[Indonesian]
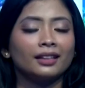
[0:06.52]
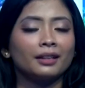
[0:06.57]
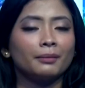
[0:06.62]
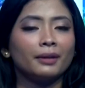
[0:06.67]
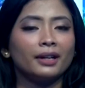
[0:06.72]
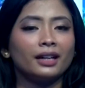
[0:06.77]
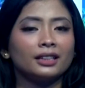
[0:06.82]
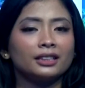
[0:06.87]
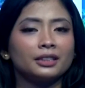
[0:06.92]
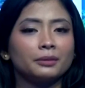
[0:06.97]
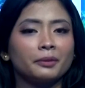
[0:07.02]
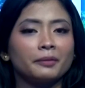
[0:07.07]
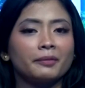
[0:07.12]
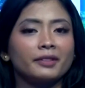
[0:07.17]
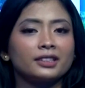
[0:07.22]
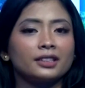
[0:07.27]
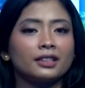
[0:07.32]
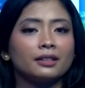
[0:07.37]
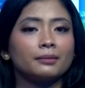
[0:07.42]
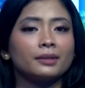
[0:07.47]
Terima kasih
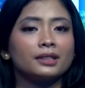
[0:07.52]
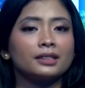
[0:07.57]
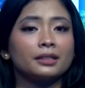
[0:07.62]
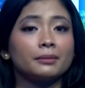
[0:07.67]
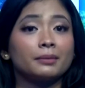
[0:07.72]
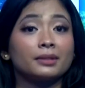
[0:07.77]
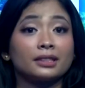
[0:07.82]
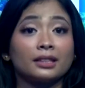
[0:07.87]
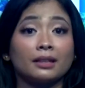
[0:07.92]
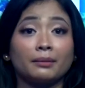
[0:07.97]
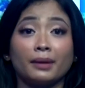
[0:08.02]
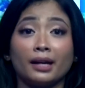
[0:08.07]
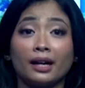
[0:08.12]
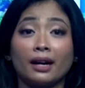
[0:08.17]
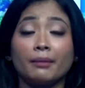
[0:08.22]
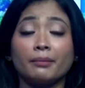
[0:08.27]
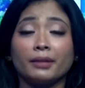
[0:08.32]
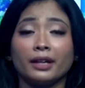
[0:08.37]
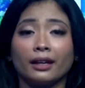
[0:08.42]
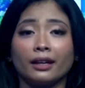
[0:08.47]
pemirsa yang masih bersama
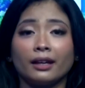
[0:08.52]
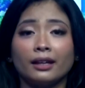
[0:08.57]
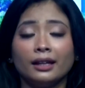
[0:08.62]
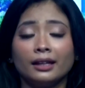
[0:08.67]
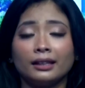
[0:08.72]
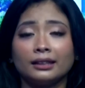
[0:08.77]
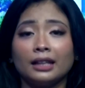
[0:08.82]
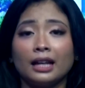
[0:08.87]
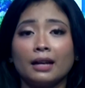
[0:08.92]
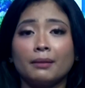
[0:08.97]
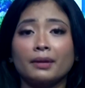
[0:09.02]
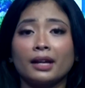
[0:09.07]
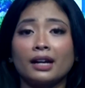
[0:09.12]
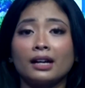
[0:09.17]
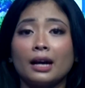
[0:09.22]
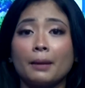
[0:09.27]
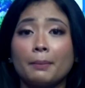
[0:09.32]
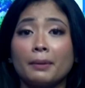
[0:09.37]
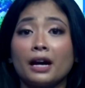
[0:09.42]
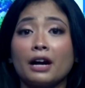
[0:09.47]
kami. Dalam
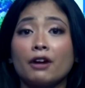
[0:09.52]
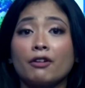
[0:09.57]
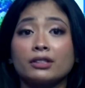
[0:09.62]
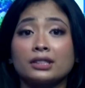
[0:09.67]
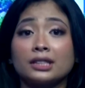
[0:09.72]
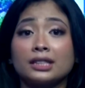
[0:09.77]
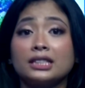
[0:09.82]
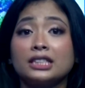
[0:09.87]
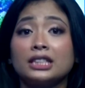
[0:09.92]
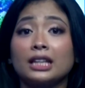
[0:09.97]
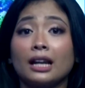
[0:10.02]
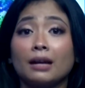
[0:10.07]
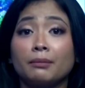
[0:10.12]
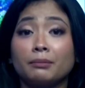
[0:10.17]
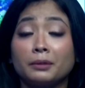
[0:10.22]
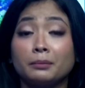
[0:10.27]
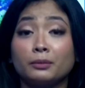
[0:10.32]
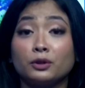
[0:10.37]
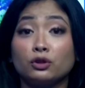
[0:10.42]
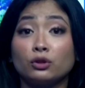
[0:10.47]
rangka pengawasan jelang
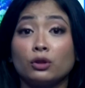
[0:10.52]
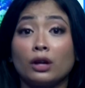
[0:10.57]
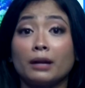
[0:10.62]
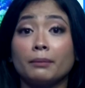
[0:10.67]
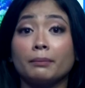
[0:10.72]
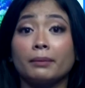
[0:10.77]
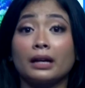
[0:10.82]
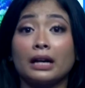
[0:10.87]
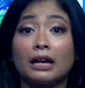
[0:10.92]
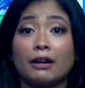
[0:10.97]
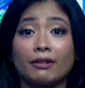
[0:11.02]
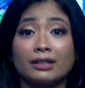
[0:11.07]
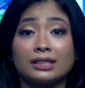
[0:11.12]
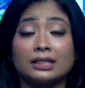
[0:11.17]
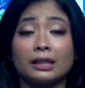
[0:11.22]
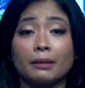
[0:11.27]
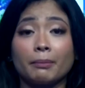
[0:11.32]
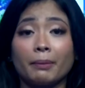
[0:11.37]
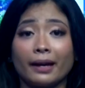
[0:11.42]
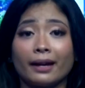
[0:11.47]
pembentukan pengawas
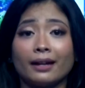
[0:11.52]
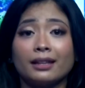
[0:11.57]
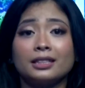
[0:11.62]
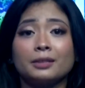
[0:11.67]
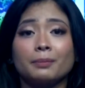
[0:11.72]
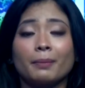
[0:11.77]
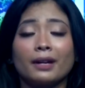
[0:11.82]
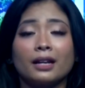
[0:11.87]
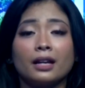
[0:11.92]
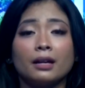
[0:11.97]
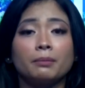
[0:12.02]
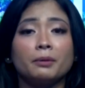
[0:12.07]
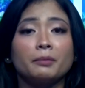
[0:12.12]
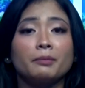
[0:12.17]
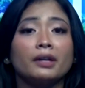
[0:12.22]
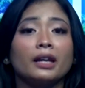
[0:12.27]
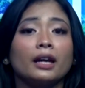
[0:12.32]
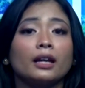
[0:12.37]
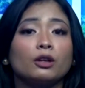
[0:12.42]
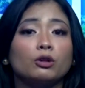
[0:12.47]
TPS pada
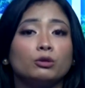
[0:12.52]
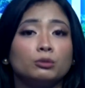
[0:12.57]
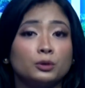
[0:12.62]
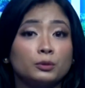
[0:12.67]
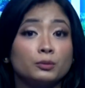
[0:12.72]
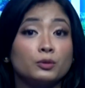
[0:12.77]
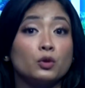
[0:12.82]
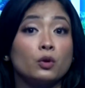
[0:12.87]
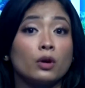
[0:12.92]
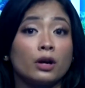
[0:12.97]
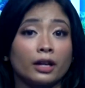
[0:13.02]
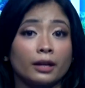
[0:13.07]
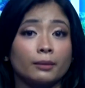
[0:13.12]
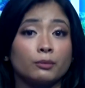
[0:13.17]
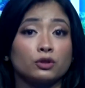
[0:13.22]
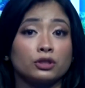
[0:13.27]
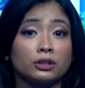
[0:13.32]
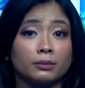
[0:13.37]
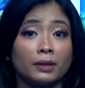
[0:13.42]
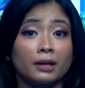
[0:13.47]
pemilihan umum
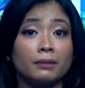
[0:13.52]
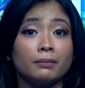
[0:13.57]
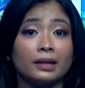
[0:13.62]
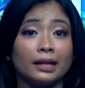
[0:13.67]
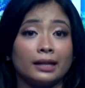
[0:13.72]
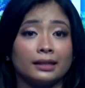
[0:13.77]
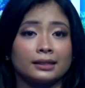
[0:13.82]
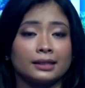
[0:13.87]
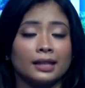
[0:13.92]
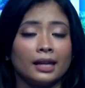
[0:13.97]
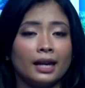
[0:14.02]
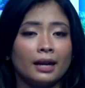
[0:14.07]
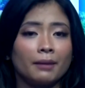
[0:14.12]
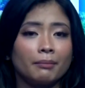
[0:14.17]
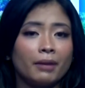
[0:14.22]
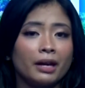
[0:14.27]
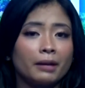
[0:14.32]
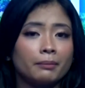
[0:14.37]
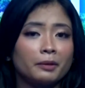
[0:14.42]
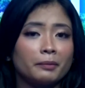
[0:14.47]
2019,
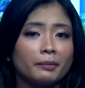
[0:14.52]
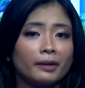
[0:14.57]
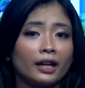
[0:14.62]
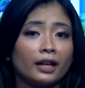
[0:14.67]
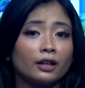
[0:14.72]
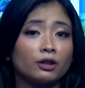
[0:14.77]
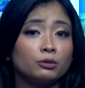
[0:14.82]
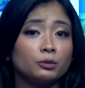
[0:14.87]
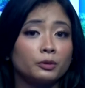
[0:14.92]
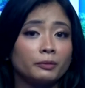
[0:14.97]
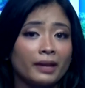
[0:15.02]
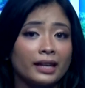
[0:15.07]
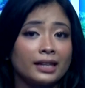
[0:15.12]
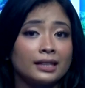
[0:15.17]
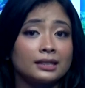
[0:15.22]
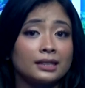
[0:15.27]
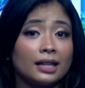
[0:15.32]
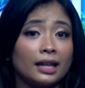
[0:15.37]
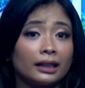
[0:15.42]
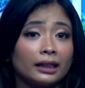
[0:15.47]
baik pemilihan umum
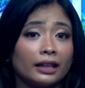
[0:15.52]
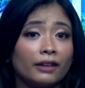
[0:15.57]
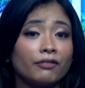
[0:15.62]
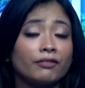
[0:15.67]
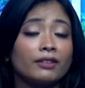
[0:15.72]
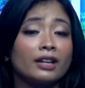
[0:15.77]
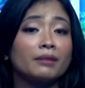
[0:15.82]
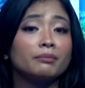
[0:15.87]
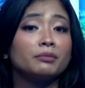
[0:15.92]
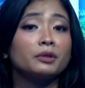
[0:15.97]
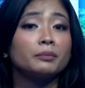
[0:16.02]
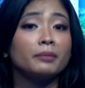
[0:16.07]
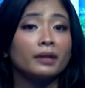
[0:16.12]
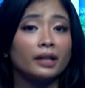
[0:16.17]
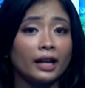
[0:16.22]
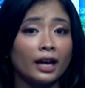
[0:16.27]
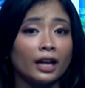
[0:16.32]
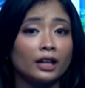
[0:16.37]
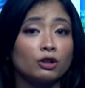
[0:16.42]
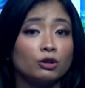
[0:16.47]
legislatif dan
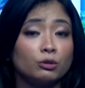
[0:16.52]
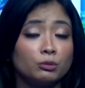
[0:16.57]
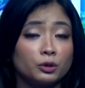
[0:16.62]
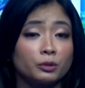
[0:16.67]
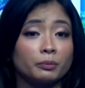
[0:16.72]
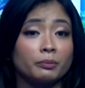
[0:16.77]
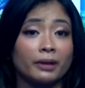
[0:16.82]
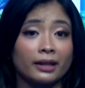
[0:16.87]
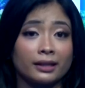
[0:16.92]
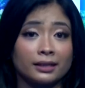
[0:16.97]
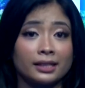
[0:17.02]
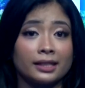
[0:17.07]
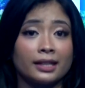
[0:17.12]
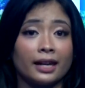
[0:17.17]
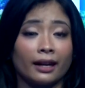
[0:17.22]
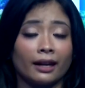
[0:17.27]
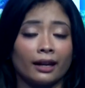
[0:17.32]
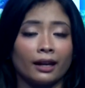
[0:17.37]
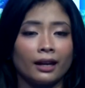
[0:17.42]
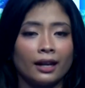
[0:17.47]
pemilihan umum
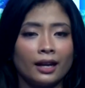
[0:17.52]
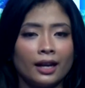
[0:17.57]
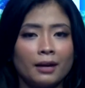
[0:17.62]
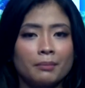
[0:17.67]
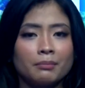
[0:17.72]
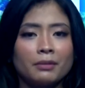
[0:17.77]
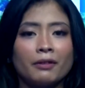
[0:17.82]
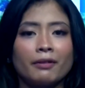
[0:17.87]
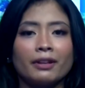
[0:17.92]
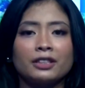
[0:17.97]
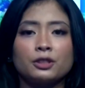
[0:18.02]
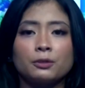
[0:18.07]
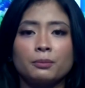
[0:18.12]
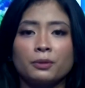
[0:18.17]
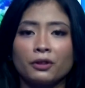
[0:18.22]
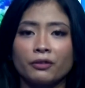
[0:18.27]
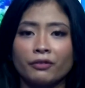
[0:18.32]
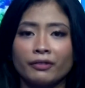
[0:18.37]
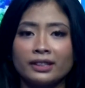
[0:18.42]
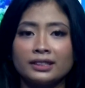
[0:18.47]
presiden, Bawaslu
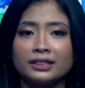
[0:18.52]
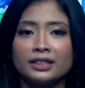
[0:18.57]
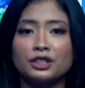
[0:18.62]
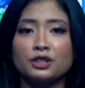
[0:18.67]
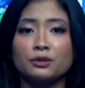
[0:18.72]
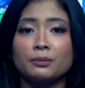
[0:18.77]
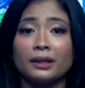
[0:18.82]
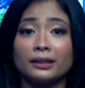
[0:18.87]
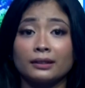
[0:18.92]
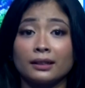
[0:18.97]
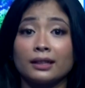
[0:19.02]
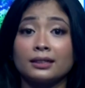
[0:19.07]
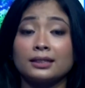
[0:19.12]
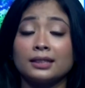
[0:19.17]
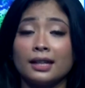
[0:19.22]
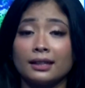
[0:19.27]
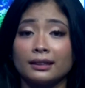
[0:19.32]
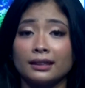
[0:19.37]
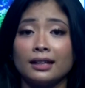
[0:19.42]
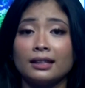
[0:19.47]
Provinsi Sumatera
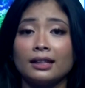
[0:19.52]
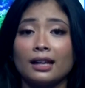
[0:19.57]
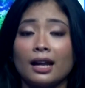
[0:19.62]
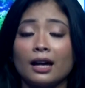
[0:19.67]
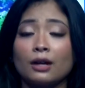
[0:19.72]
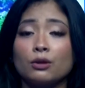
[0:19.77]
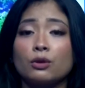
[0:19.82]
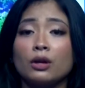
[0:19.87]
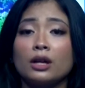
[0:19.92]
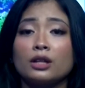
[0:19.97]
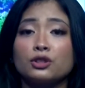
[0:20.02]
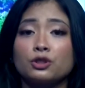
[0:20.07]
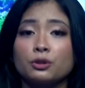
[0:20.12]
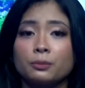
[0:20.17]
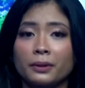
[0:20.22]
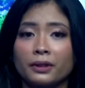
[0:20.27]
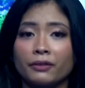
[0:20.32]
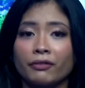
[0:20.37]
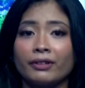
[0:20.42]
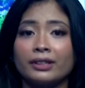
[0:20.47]
Selatan melakukan
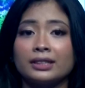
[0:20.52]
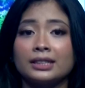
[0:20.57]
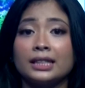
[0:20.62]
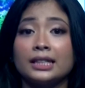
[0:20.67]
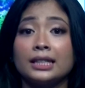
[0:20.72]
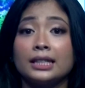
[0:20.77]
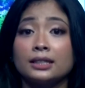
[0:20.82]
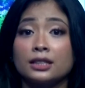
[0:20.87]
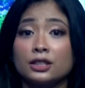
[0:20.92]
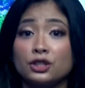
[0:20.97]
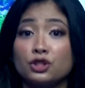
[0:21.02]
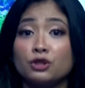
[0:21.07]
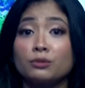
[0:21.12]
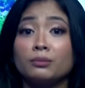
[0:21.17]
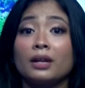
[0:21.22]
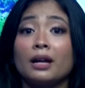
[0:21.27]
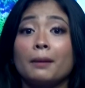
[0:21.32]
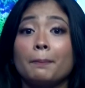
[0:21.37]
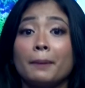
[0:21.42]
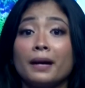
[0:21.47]
supervisi di
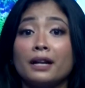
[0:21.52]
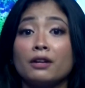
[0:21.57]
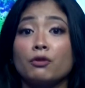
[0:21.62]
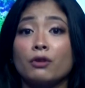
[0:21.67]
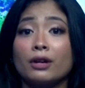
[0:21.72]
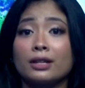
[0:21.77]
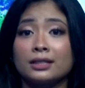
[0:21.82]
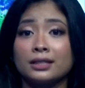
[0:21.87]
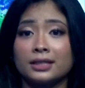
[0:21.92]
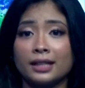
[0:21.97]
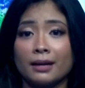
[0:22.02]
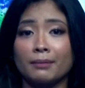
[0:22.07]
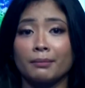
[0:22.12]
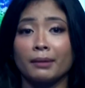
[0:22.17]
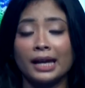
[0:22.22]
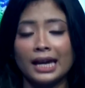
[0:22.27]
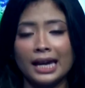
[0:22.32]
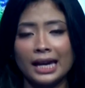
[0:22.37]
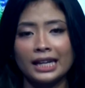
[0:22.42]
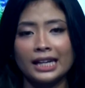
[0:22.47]
sejumlah panwascam
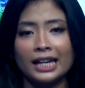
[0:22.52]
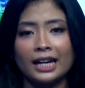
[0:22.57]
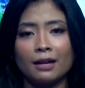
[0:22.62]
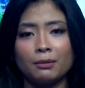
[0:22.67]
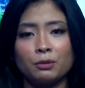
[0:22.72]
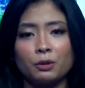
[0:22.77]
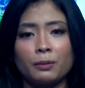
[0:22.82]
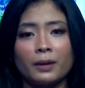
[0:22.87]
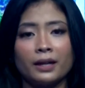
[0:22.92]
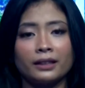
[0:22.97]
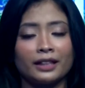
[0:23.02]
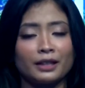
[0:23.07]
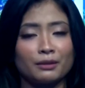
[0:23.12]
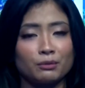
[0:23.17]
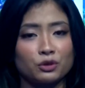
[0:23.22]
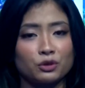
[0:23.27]
di Kabupaten